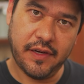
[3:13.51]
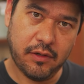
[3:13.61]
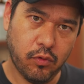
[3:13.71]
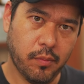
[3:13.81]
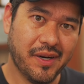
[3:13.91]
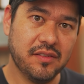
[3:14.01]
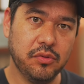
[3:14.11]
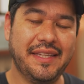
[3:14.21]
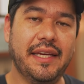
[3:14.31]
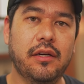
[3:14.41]
falam com o
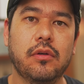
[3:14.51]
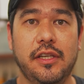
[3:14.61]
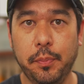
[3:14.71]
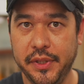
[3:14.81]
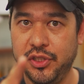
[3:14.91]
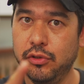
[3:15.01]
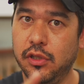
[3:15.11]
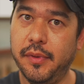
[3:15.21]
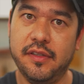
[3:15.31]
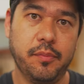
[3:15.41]
Brasil inteiro e o pedido também.